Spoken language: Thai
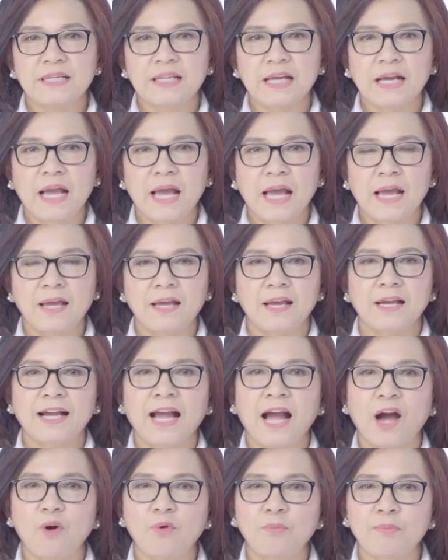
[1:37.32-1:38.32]
นี้นะคะ
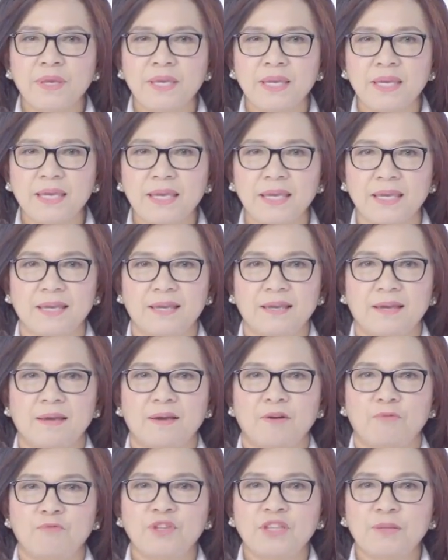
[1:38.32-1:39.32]
เขามี
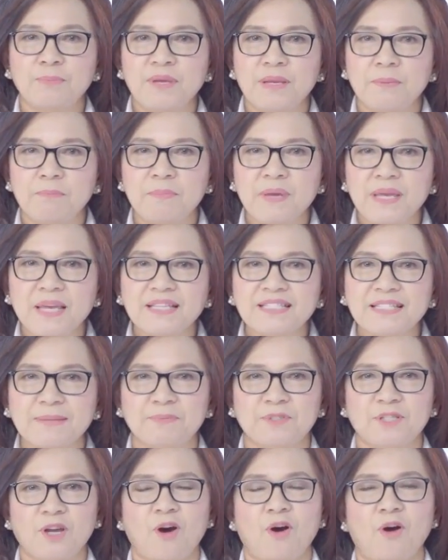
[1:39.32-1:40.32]
วิตามิน
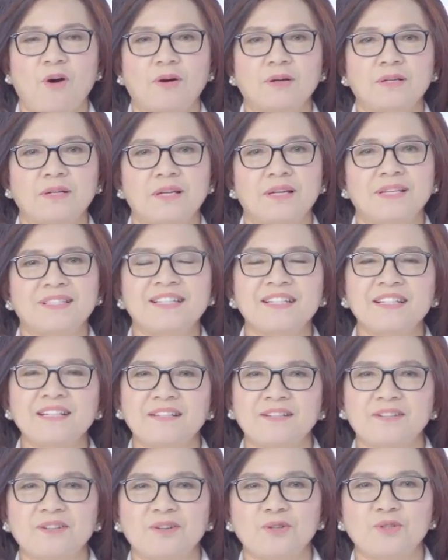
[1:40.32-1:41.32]
B12 ซึ่ง
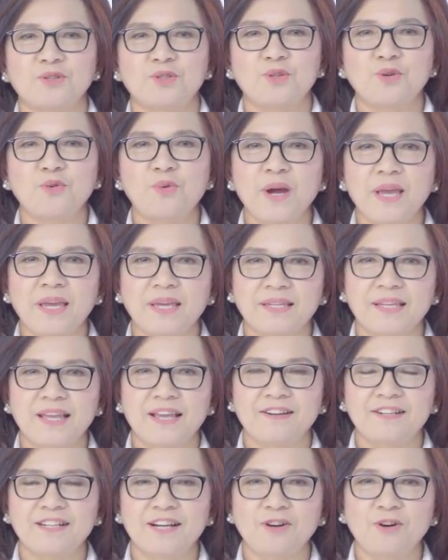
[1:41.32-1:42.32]
ช่วยใน
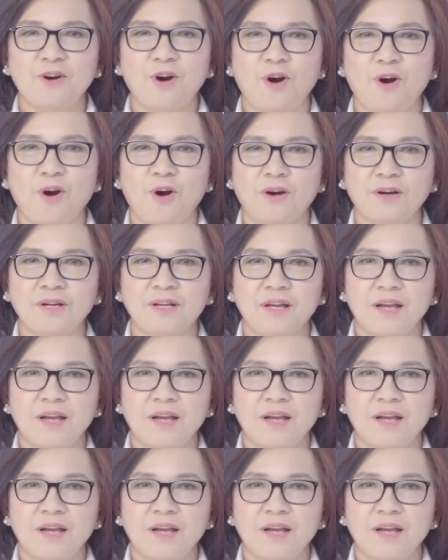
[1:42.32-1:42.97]
เรื่องของ